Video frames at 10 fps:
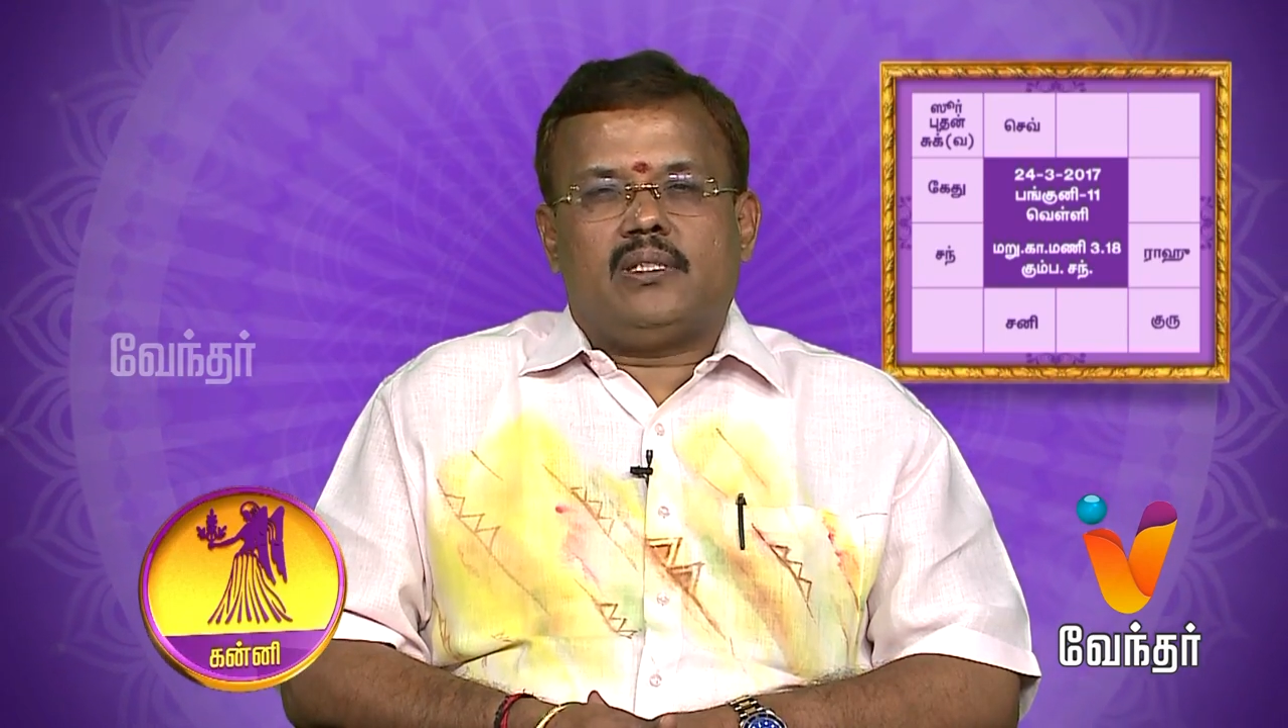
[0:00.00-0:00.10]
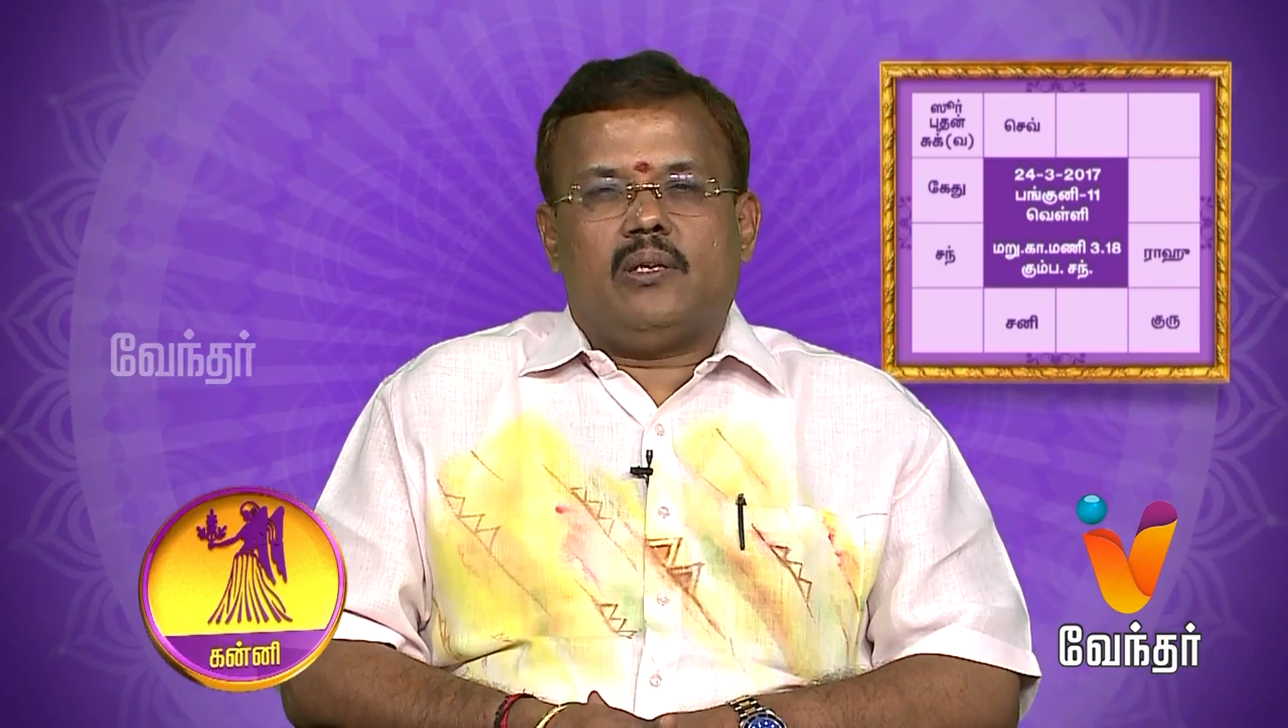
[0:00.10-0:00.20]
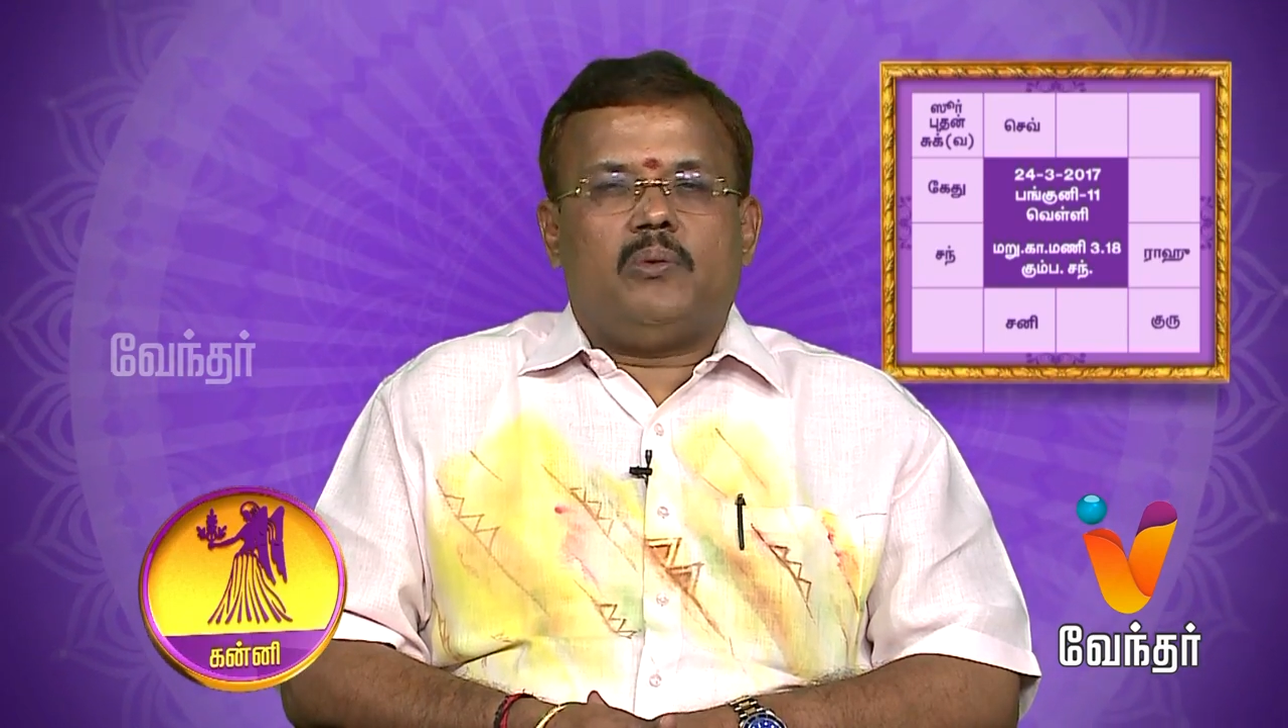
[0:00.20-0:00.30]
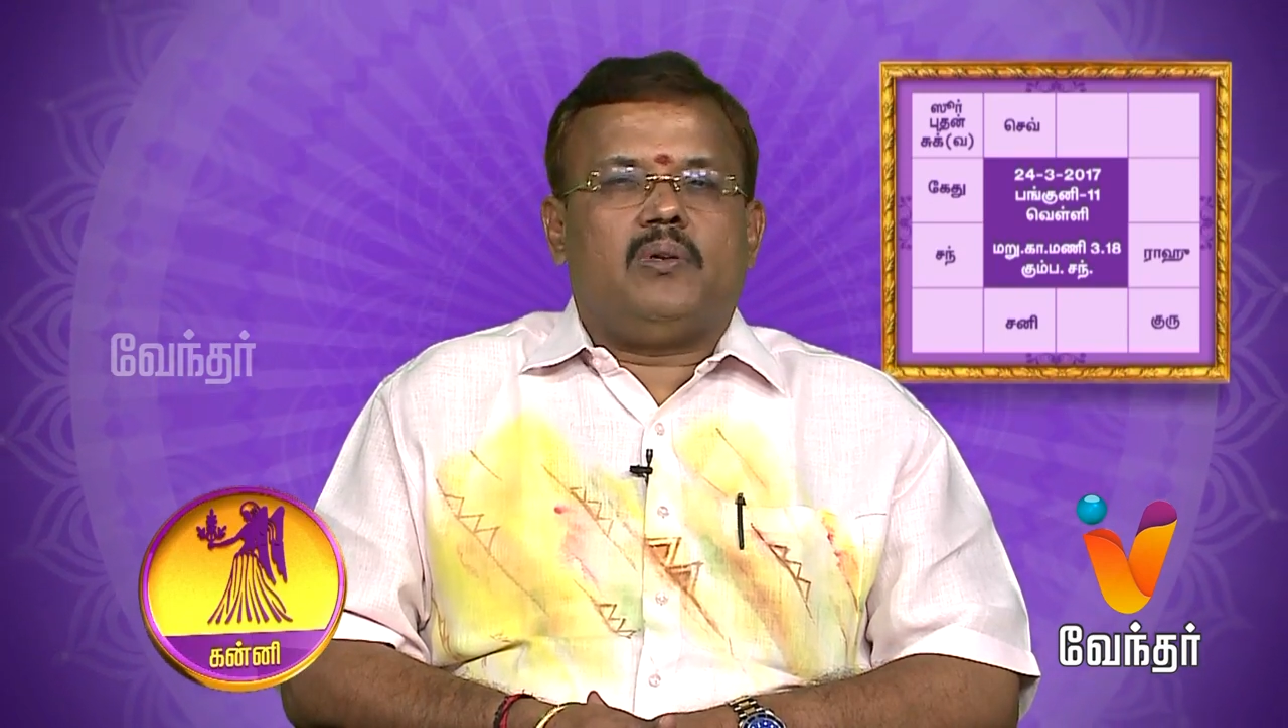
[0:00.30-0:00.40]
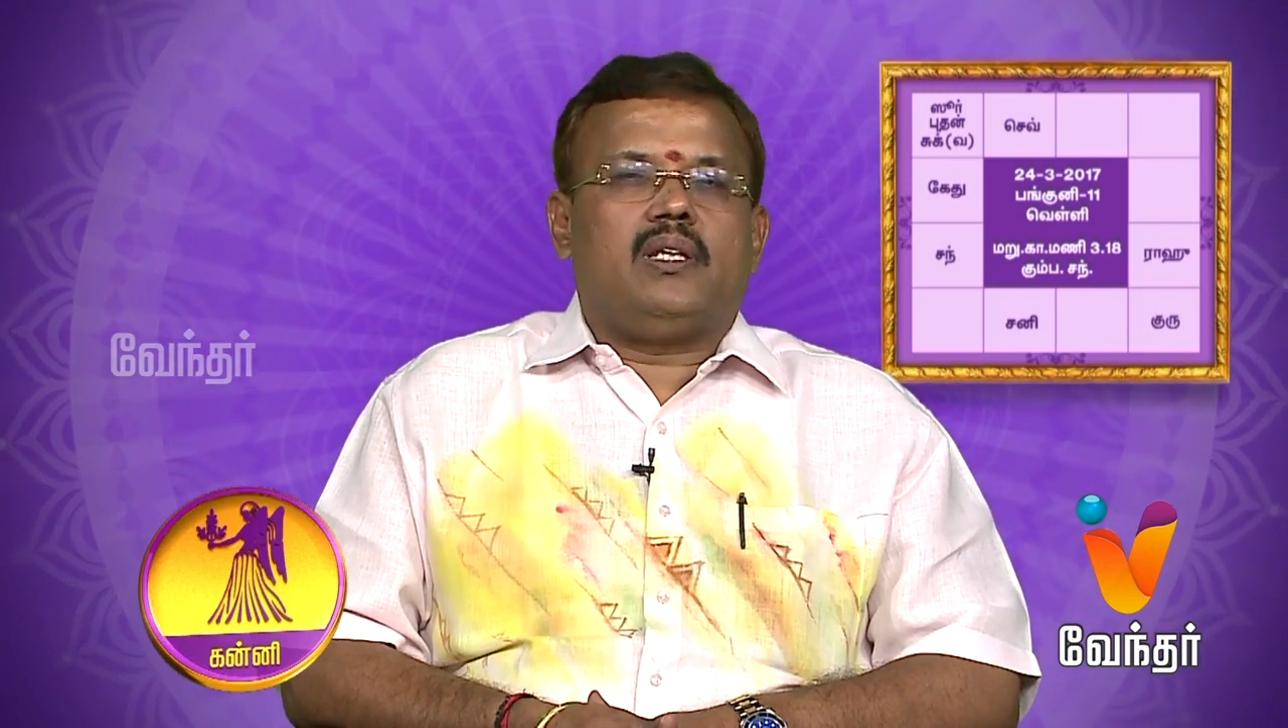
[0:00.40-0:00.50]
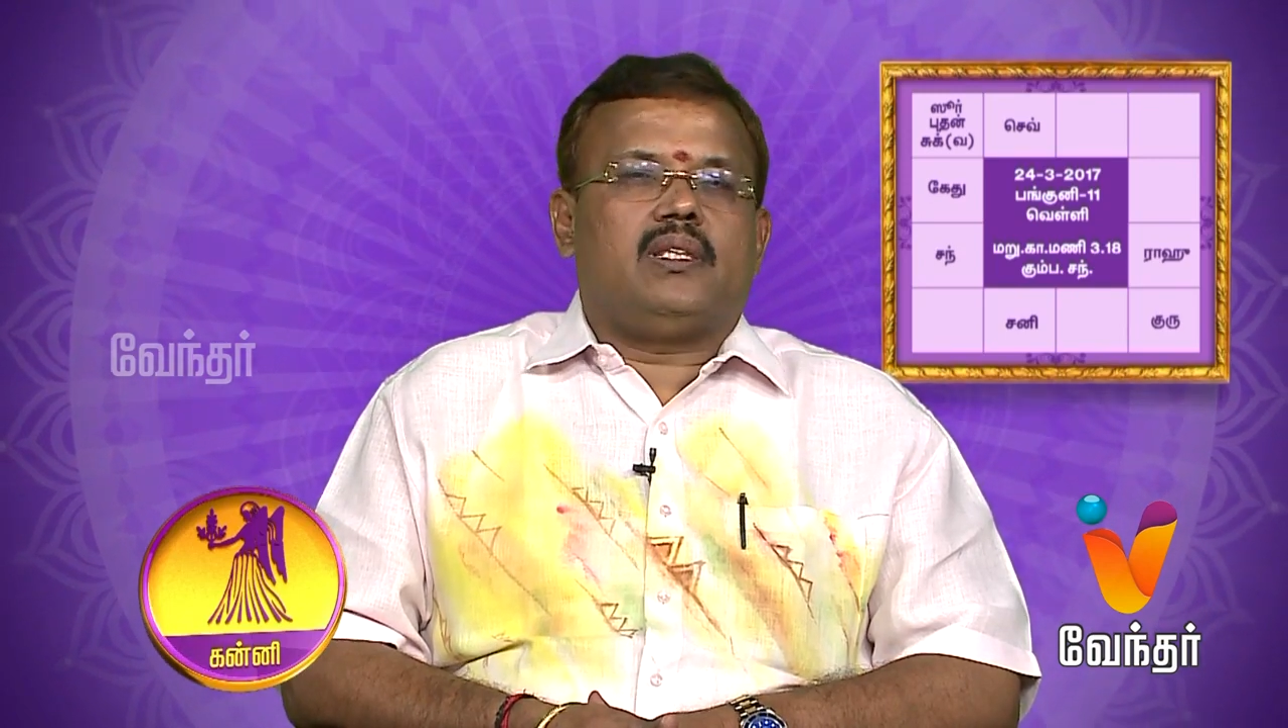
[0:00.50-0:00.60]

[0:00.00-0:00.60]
செய்வர்கள்